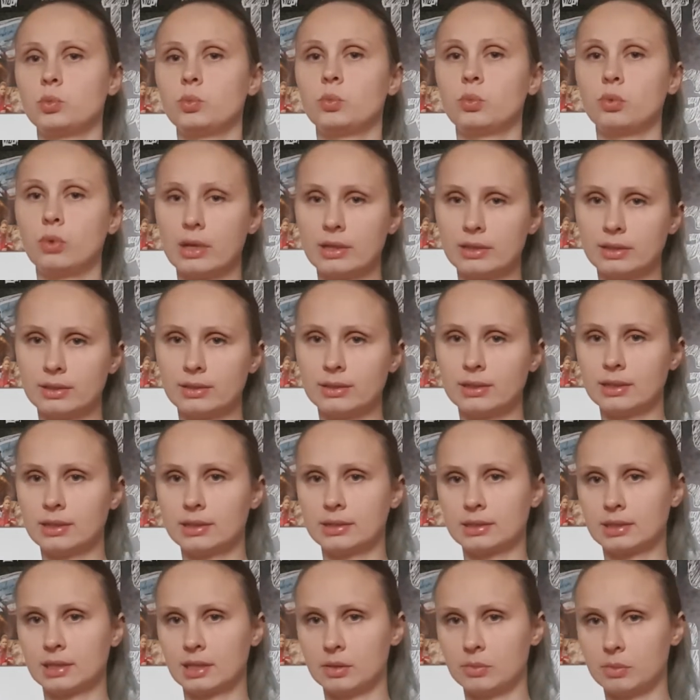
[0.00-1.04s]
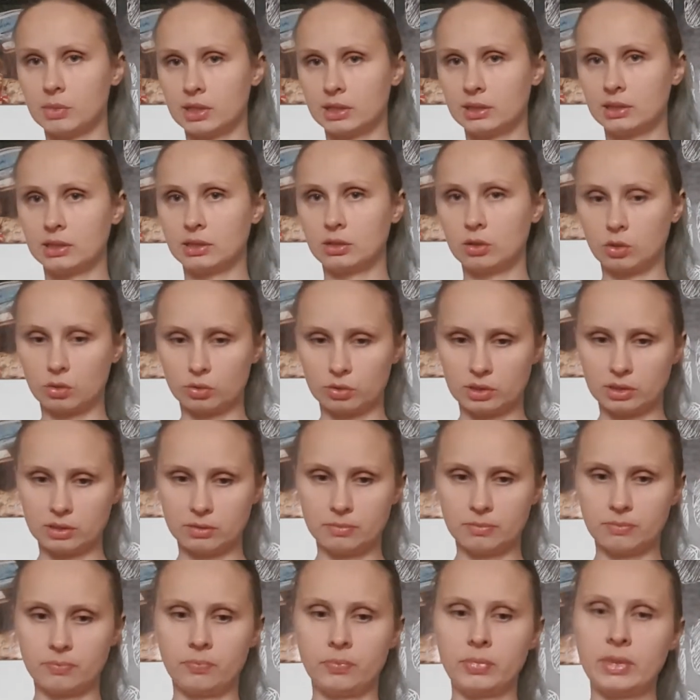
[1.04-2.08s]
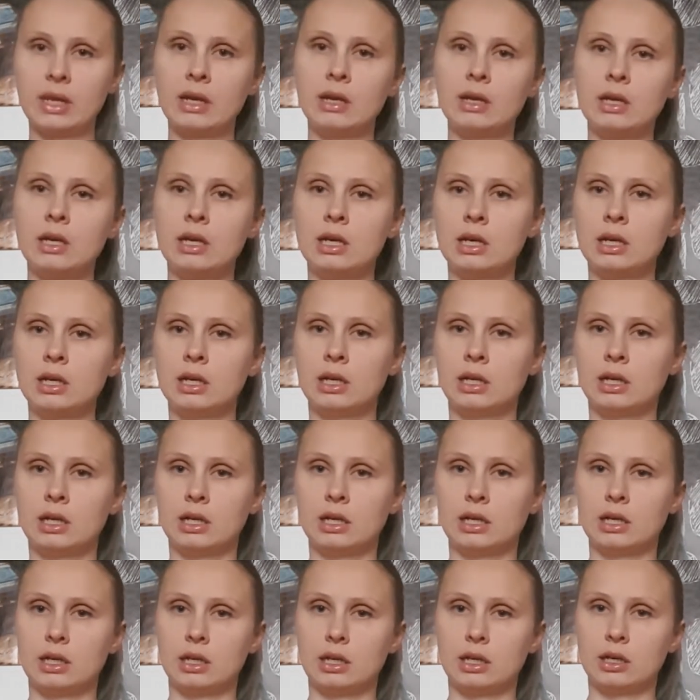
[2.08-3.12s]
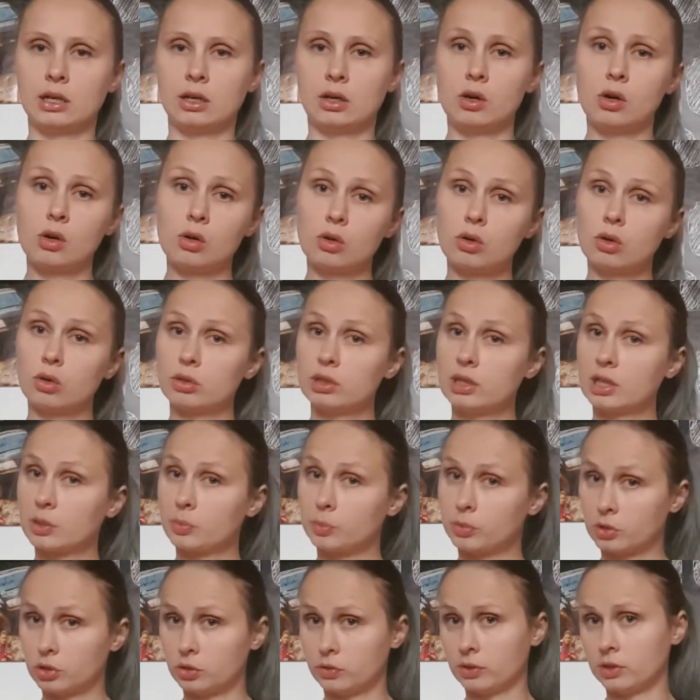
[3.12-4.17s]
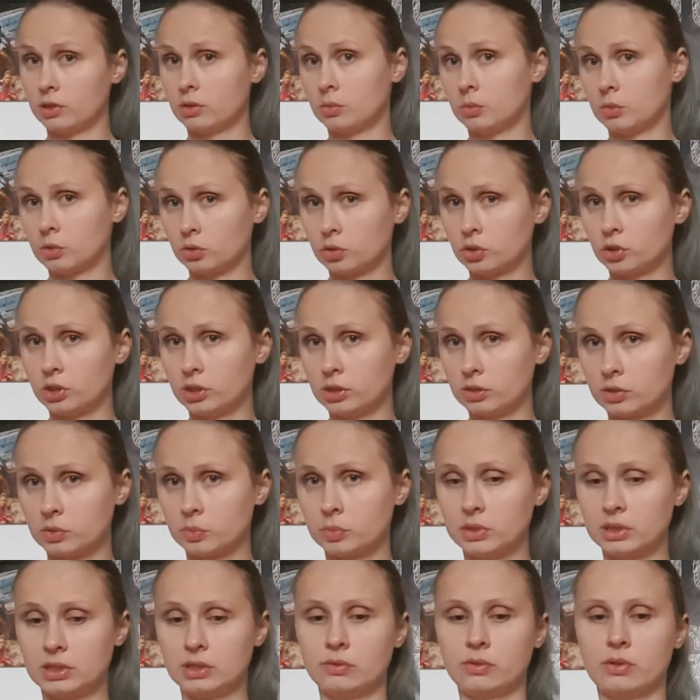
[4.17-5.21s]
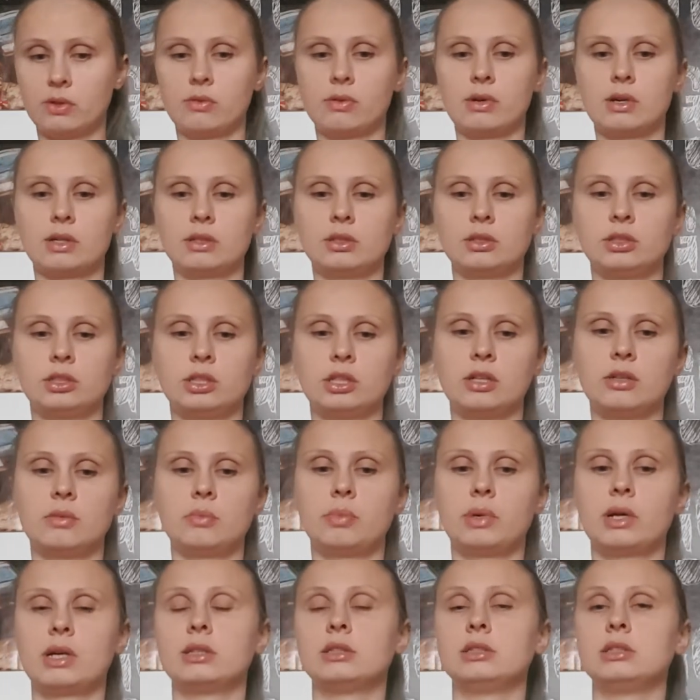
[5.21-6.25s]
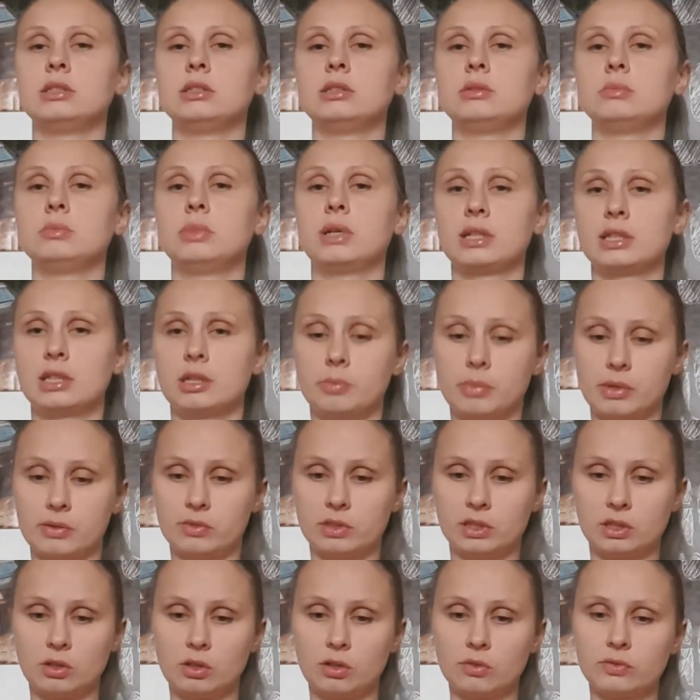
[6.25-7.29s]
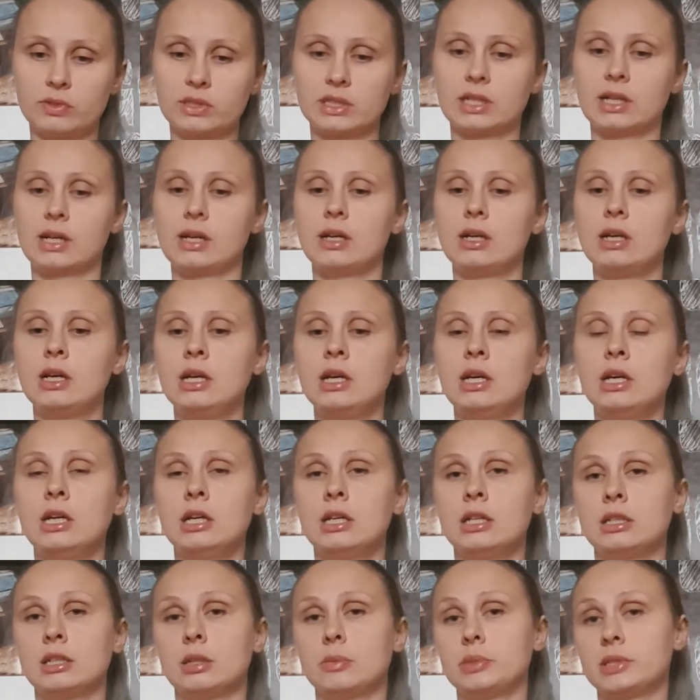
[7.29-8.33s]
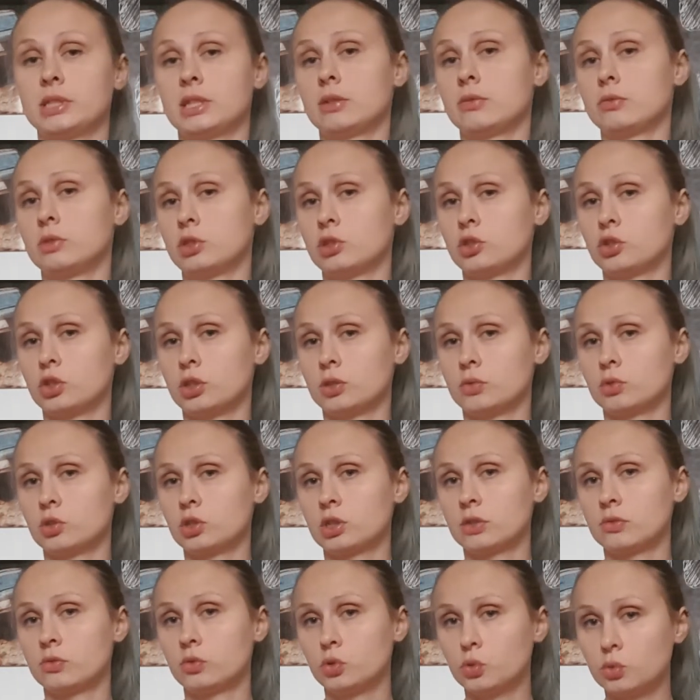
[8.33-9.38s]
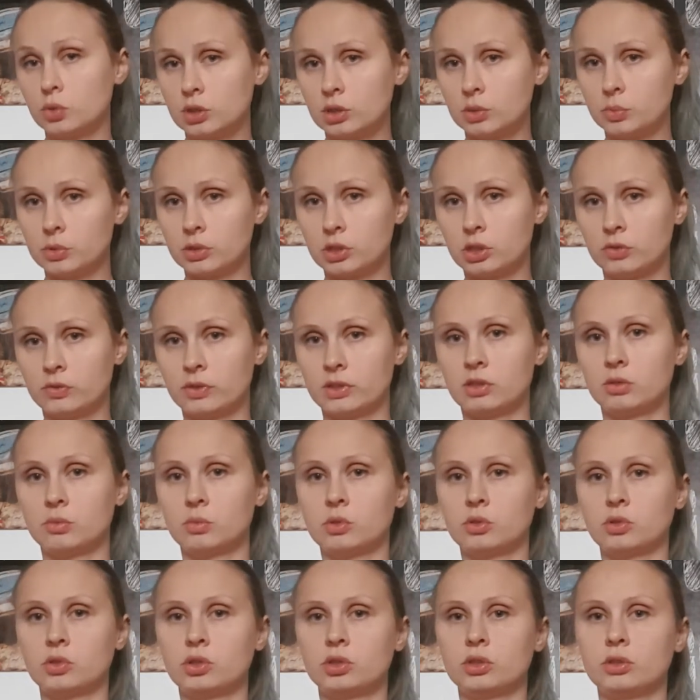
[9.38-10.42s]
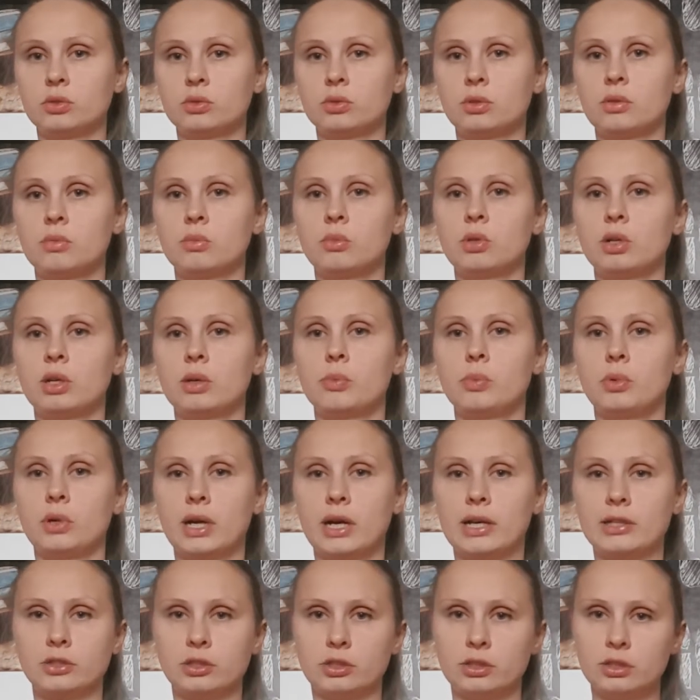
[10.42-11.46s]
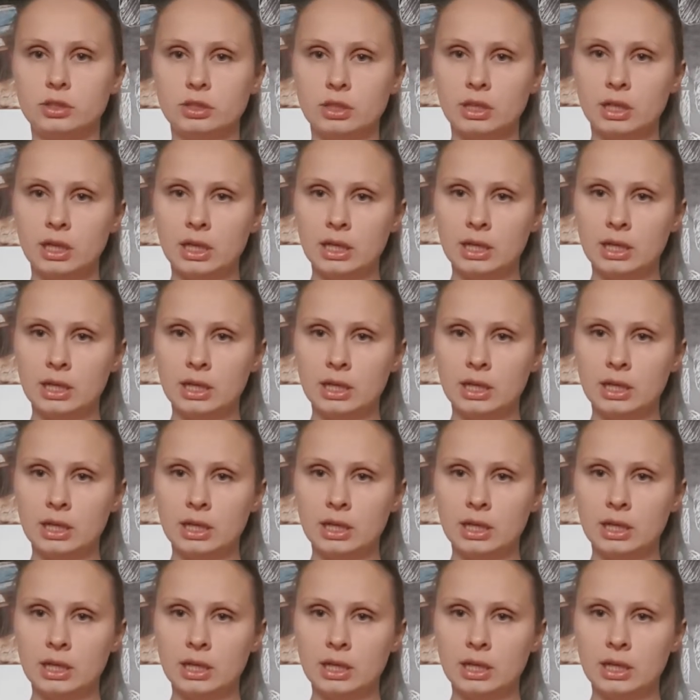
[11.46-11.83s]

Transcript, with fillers: błędne schematy, kody? E, o kodach podświadomości rozpisywała się pani Beata Pawlikowska. Napisała również książkę w dżungli podświadomości, którą mogę polecić.